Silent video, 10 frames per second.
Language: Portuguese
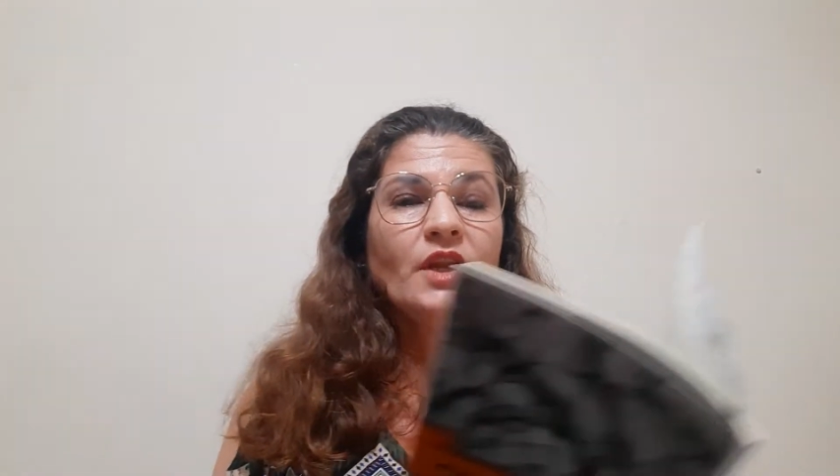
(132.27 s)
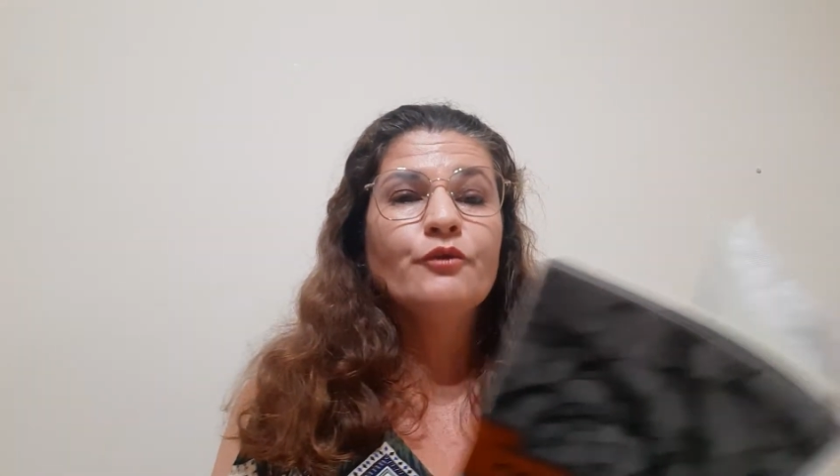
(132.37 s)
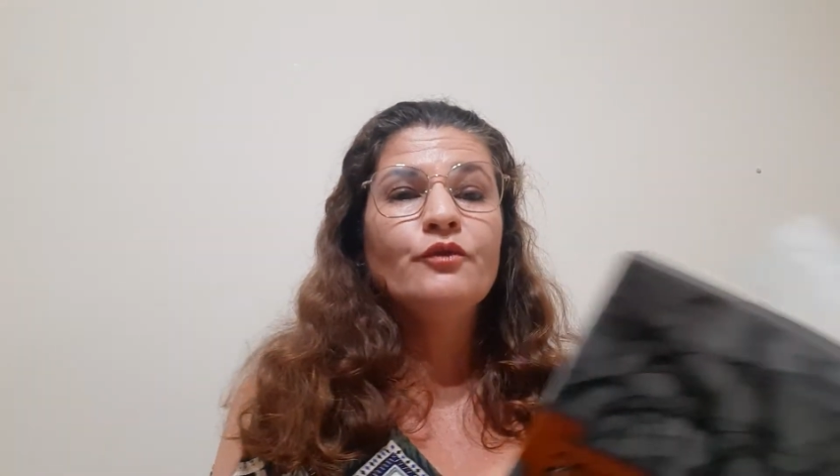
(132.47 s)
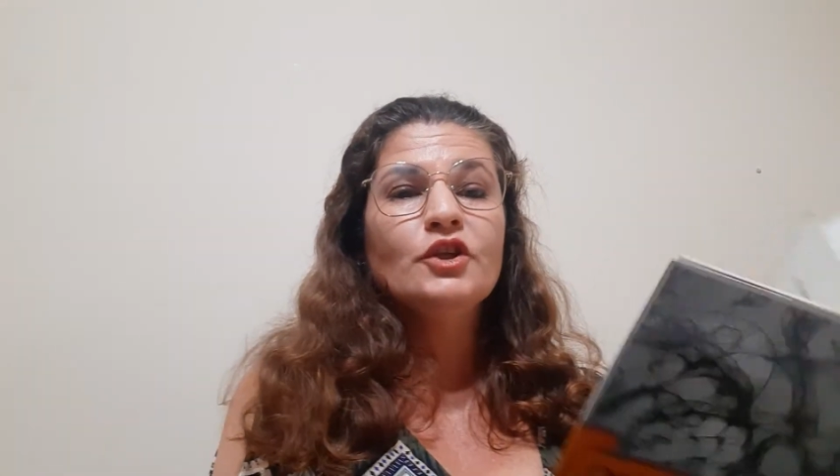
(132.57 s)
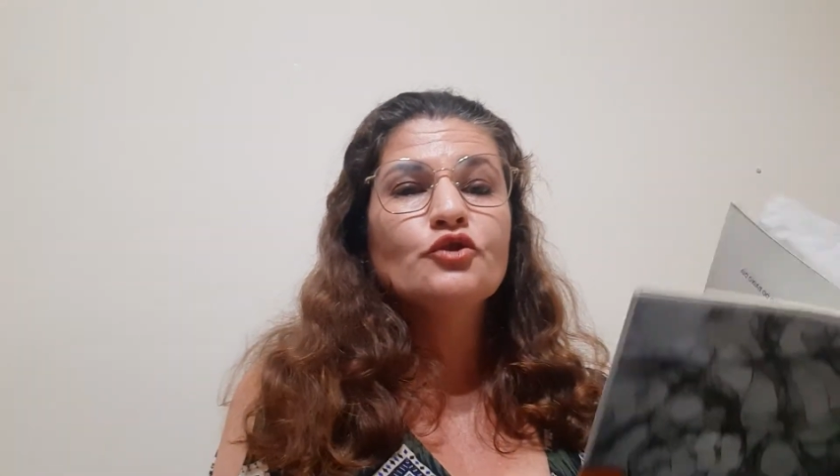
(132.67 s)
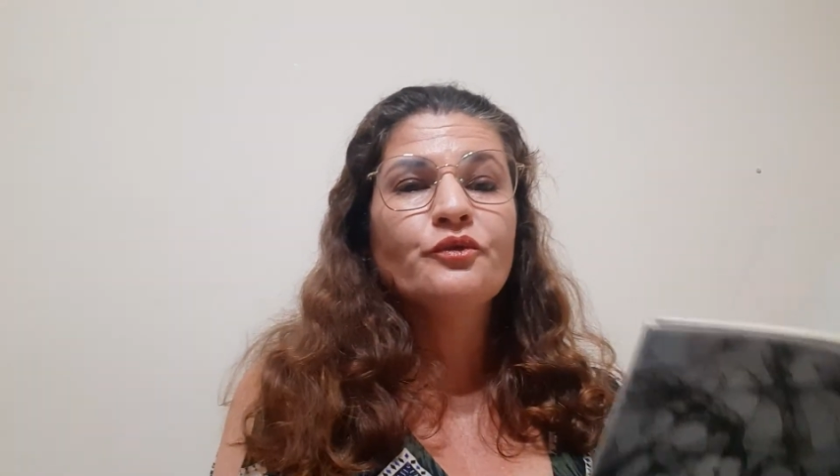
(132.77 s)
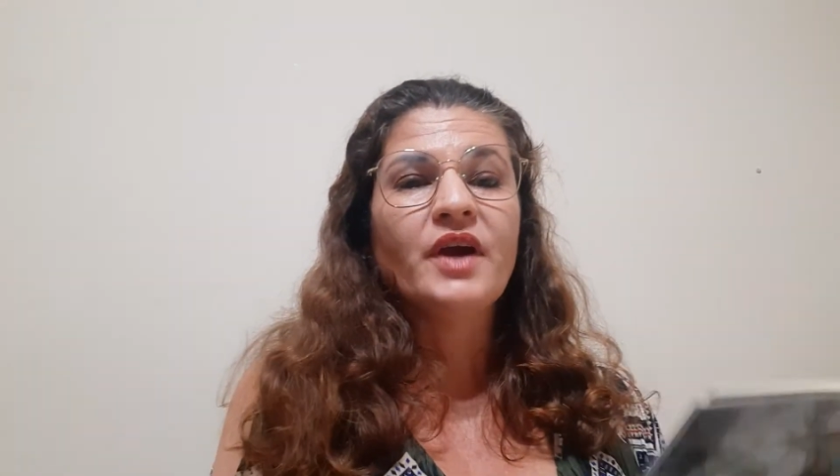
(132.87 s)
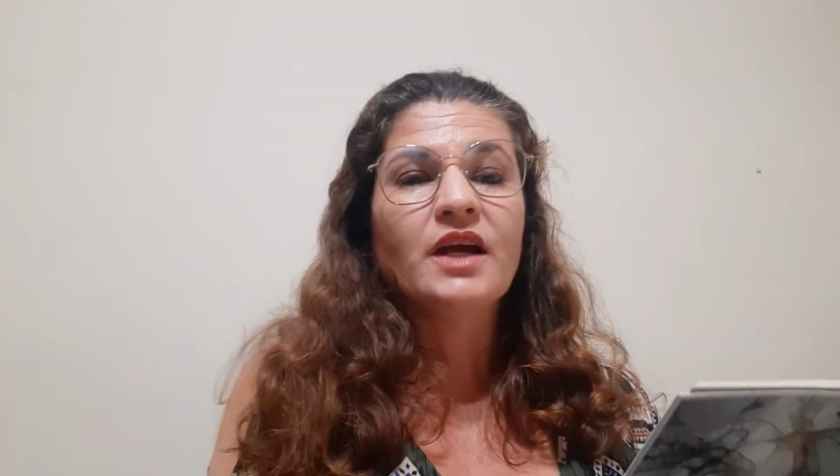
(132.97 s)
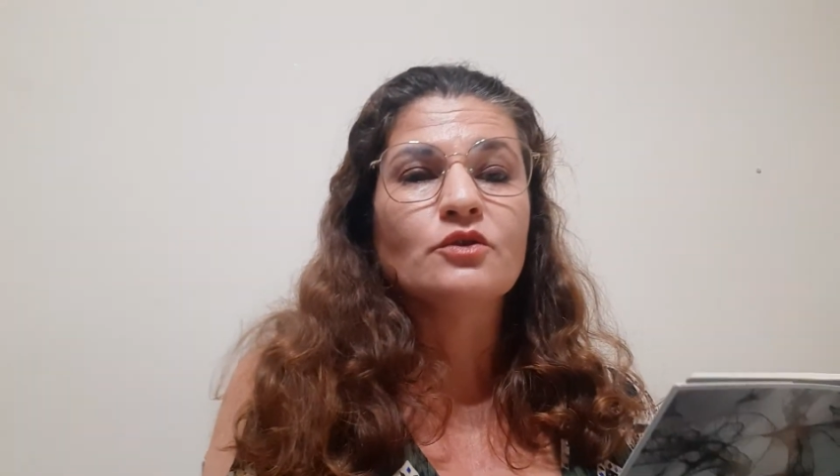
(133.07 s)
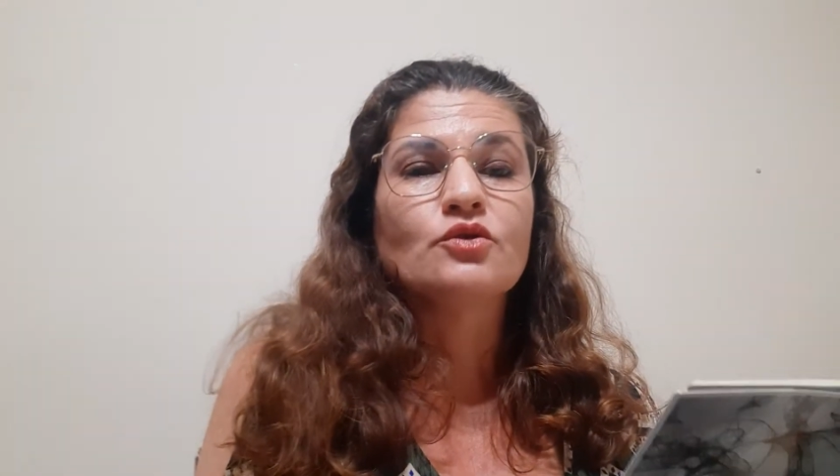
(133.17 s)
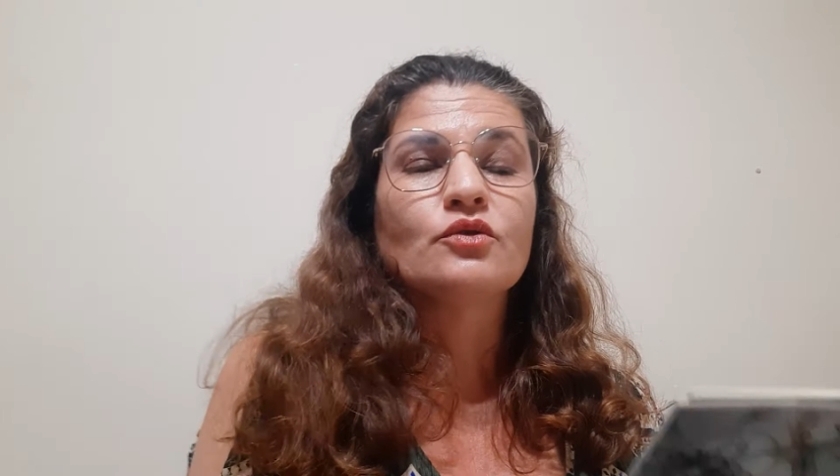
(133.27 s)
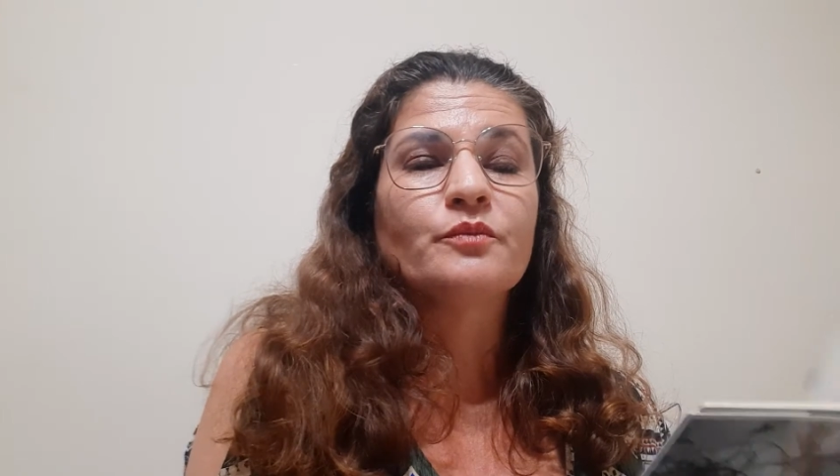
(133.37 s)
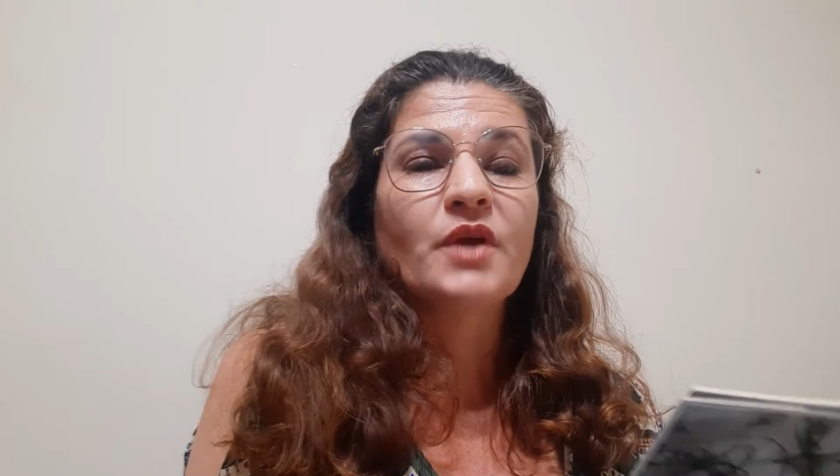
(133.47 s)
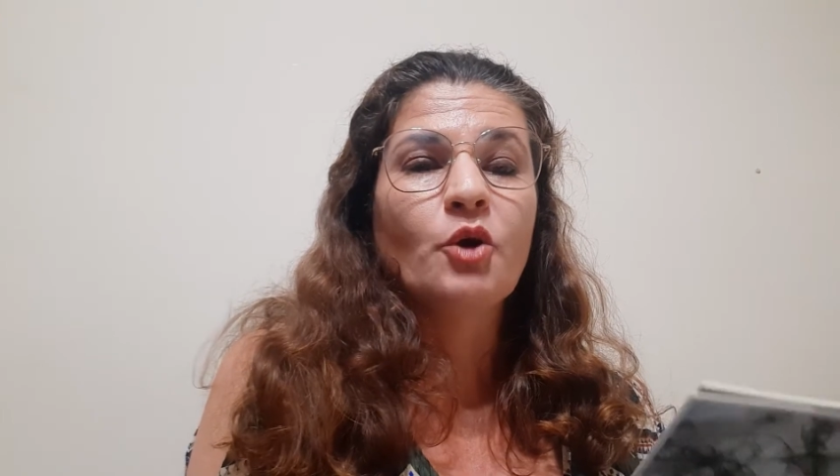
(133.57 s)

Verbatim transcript: Vídeo Verso.